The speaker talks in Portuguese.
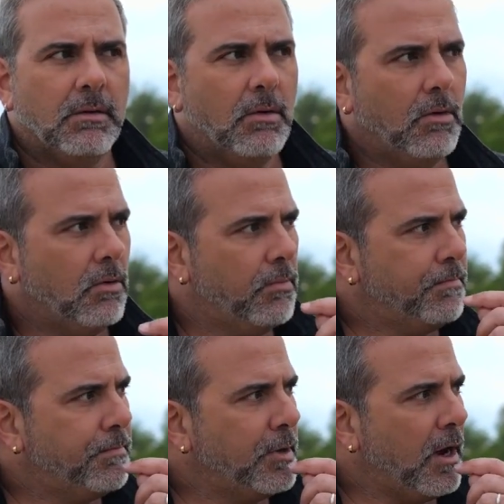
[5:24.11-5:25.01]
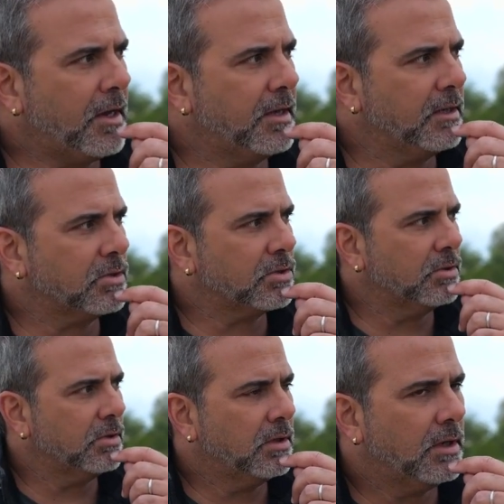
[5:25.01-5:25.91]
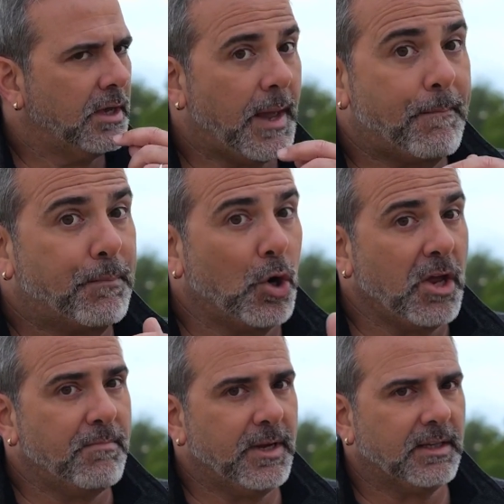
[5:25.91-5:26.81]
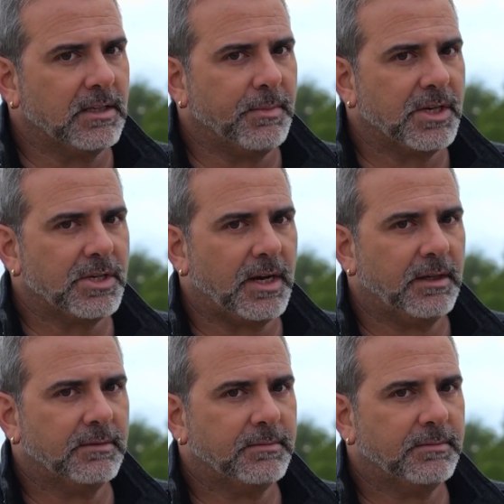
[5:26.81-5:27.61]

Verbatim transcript: Ou pior que isso, é proibida de beijar?